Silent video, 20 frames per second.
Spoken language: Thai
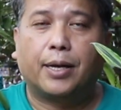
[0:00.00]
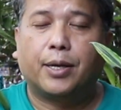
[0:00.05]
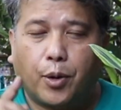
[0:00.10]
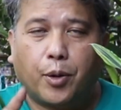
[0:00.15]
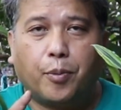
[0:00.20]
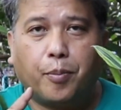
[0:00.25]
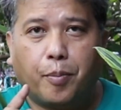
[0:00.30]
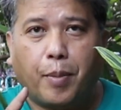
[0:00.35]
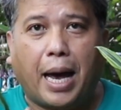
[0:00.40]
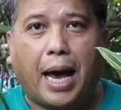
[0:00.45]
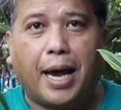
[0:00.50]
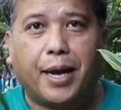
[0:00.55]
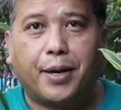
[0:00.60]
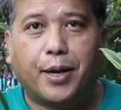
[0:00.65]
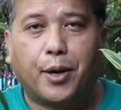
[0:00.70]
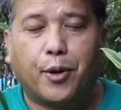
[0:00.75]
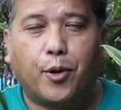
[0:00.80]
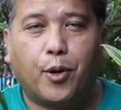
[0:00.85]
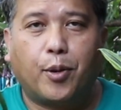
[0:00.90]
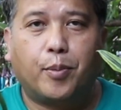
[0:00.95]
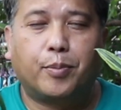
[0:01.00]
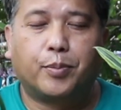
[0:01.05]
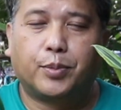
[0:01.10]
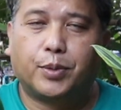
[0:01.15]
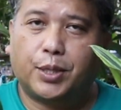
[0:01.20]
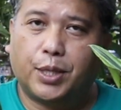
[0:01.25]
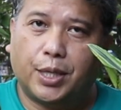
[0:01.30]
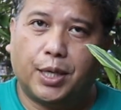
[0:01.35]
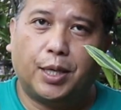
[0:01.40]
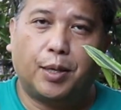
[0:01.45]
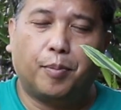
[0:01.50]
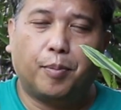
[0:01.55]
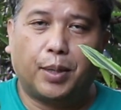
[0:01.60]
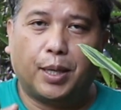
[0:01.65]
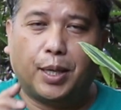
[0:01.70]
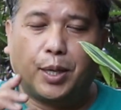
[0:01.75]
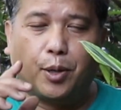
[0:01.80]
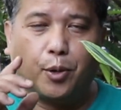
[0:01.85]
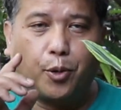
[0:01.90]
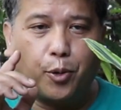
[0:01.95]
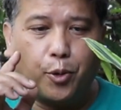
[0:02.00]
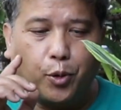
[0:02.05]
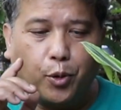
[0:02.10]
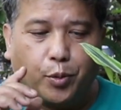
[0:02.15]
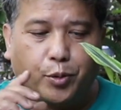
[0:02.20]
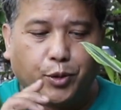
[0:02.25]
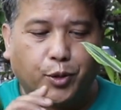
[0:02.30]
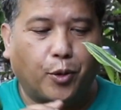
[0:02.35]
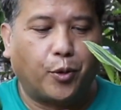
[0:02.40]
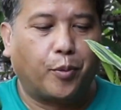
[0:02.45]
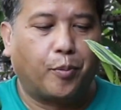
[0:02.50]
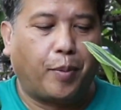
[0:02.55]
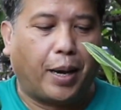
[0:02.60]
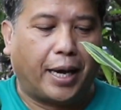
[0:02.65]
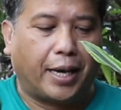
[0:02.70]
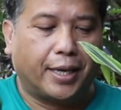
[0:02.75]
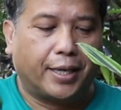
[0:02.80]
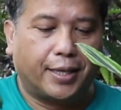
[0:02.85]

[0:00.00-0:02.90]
ต้นไม้ในร่มที่มีรูปทรงใบ